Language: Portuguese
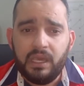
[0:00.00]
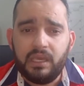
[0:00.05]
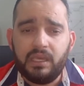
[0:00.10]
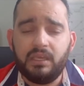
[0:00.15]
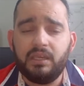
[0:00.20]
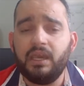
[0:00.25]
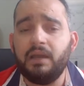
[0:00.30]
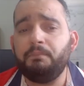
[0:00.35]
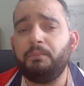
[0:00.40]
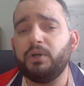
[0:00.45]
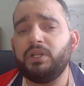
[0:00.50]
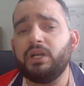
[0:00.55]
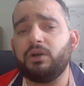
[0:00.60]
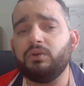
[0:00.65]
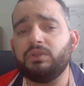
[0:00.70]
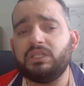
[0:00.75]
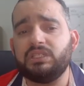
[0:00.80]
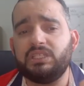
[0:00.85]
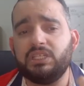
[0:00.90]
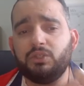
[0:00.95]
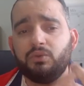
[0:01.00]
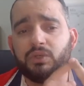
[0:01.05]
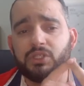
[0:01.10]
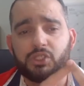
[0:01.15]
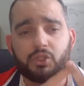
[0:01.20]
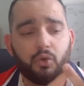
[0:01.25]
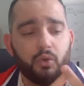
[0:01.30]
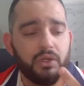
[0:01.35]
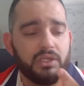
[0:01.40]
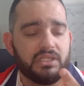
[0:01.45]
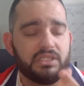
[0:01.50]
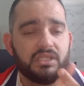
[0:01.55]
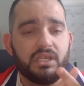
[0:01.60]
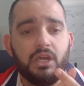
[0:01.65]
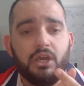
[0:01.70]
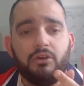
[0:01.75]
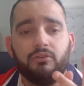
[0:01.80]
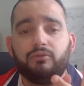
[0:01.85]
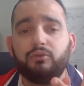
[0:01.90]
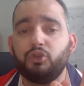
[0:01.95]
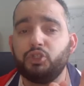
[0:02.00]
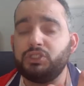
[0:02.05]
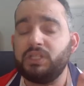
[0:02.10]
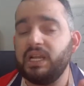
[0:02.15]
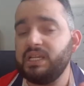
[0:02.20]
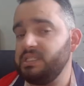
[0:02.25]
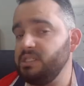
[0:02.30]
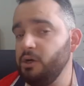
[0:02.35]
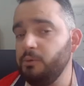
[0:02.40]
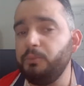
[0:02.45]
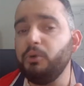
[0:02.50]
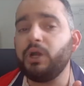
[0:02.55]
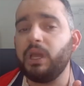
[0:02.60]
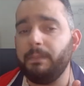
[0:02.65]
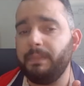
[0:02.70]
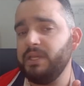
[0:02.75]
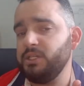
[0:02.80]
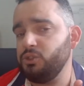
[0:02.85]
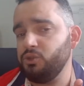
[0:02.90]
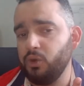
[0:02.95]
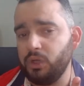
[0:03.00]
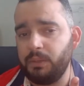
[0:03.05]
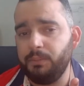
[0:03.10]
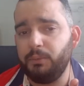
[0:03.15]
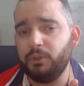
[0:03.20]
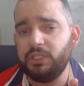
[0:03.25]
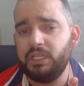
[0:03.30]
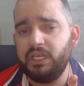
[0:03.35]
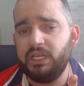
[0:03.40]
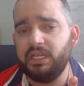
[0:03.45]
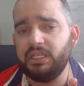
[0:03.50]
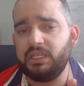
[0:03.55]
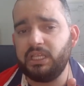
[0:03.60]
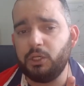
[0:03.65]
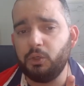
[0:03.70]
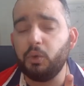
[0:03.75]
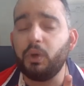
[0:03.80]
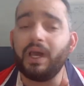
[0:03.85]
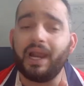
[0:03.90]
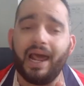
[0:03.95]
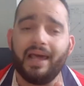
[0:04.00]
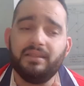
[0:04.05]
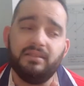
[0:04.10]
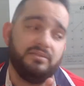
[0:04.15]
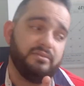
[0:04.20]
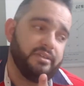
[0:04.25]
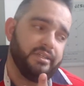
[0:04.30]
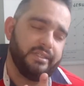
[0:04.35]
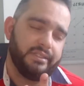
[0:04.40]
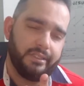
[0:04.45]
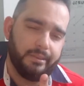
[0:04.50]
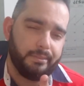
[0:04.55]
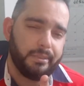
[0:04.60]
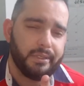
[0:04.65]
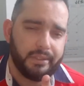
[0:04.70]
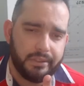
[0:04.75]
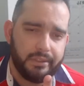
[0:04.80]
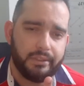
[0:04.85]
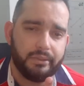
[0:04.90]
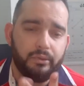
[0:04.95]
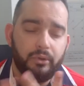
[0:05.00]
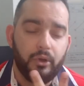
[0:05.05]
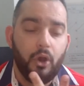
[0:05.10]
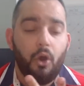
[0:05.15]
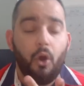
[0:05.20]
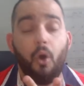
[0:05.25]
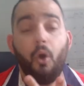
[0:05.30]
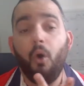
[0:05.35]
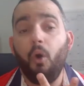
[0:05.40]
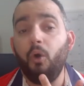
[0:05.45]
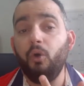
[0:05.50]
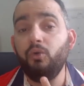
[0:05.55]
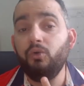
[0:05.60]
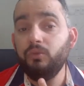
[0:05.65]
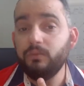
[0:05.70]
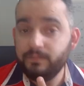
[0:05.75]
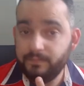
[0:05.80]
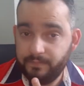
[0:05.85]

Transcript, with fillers: e pode acontecer duas coisas: frustração, porque pensou que poderia ter lucrado em vez de ter perdido, ou